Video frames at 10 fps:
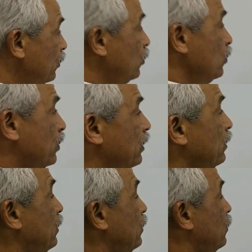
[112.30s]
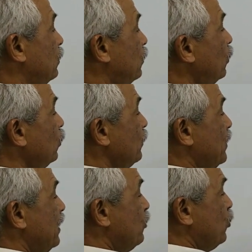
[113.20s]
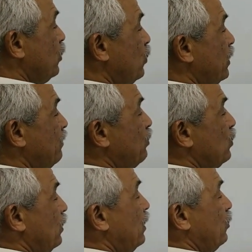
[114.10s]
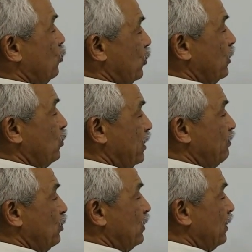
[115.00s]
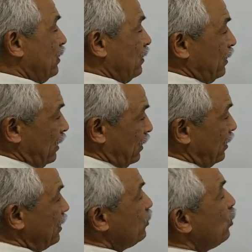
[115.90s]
Donc on obtient G de t plus, euh, G de t plus delta t.